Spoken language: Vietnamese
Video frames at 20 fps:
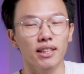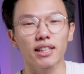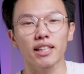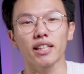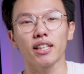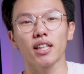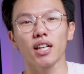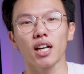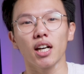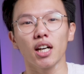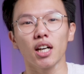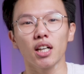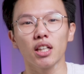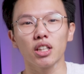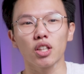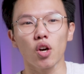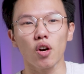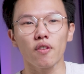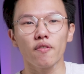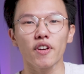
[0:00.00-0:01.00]
thì
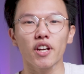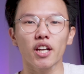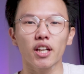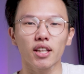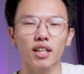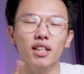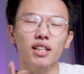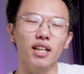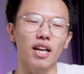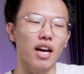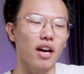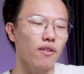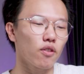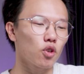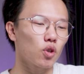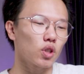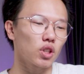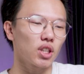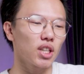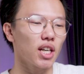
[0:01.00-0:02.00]
uh, nói về thiết kế và
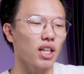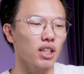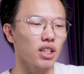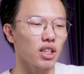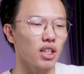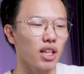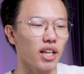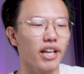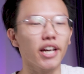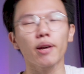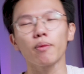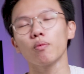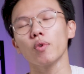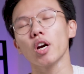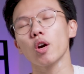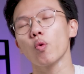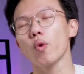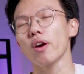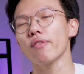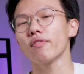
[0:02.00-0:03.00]
độ hoàn thiện thì anh em cũng
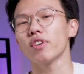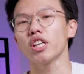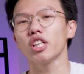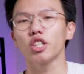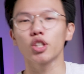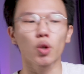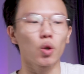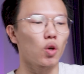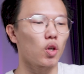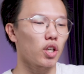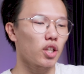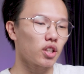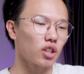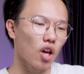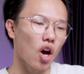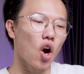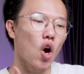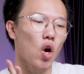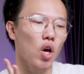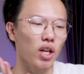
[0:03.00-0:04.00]
đã quen với Nitro rồi
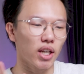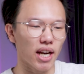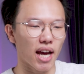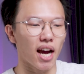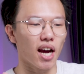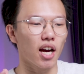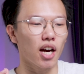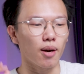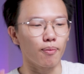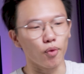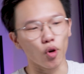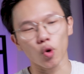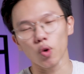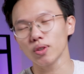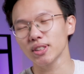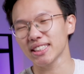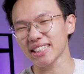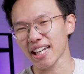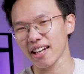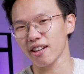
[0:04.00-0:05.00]
To, nạc, hầm
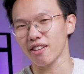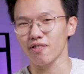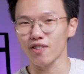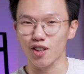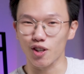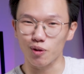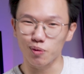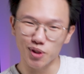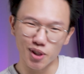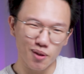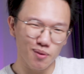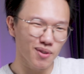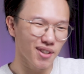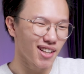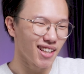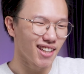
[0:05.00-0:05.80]
hố, dày và cục xúc